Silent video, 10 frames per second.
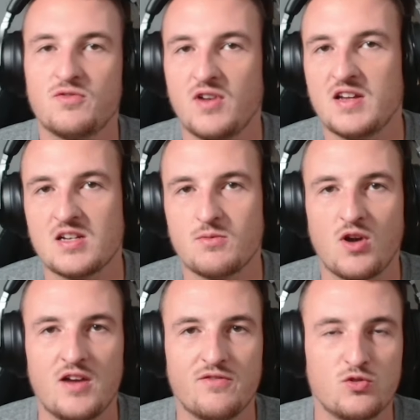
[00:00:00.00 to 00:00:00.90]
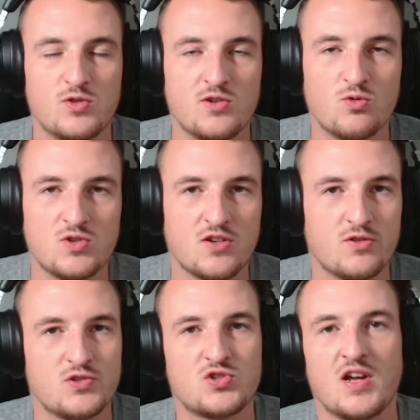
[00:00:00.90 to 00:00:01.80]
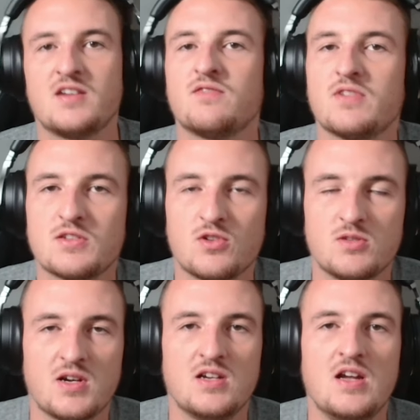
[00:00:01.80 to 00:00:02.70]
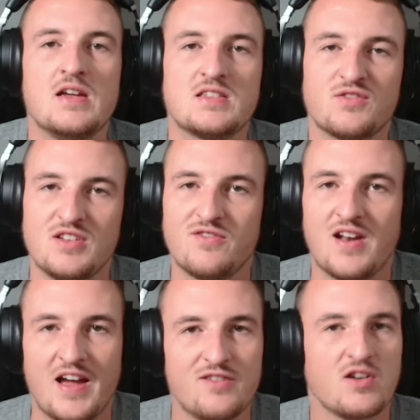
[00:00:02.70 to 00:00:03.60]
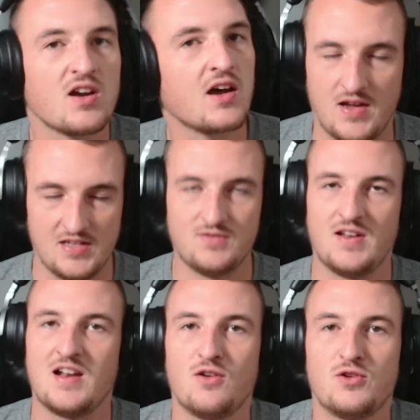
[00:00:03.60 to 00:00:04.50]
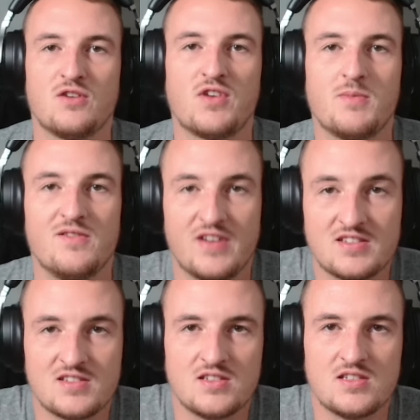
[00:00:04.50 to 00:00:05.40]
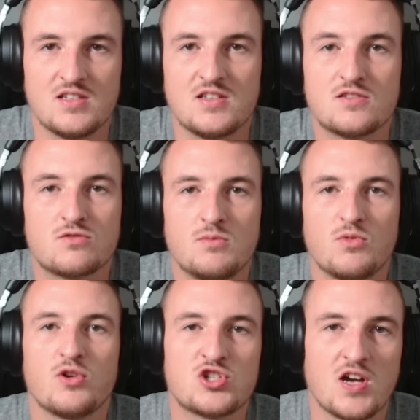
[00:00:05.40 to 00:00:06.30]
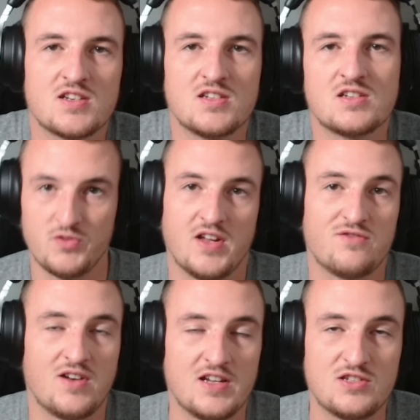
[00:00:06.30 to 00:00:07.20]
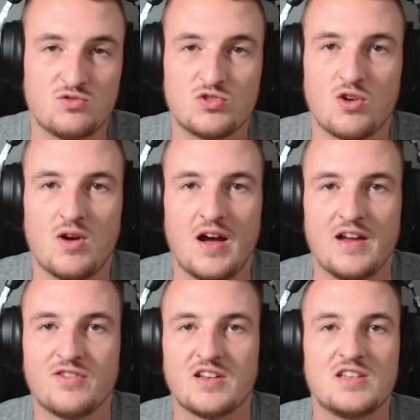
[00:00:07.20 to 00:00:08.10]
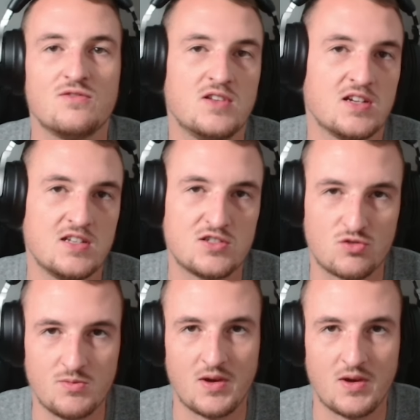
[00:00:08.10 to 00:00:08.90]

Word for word: vielleicht aber auch einfach nur den Router neu zu starten, was auch immer. Ist auf jeden Fall einfacher, als wenn alle Leute auf einmal weg sind, ihr den Stream neu startet und dann vielleicht Zuschauer einfach nicht wieder in den Stream